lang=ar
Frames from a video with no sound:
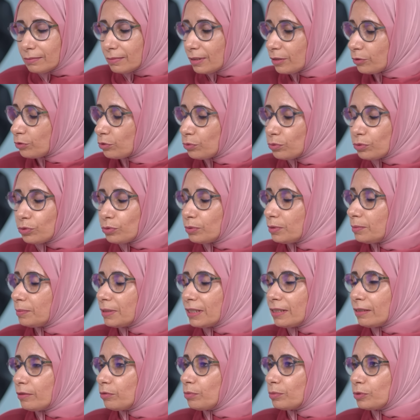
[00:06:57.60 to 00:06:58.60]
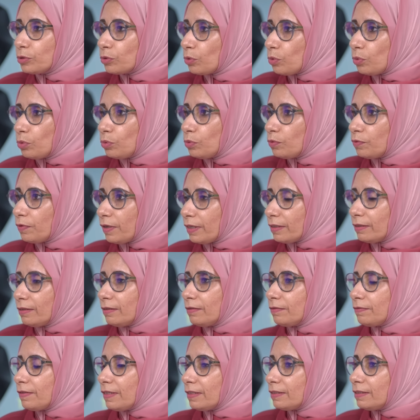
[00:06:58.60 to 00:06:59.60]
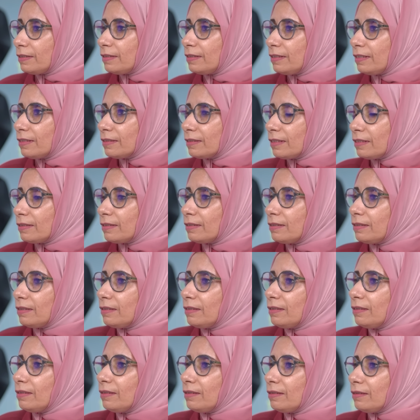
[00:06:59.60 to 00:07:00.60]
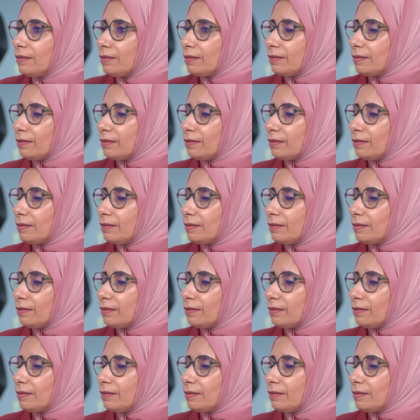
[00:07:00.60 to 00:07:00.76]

شنو يمكن لكم تقولوا في هذه السياسات سي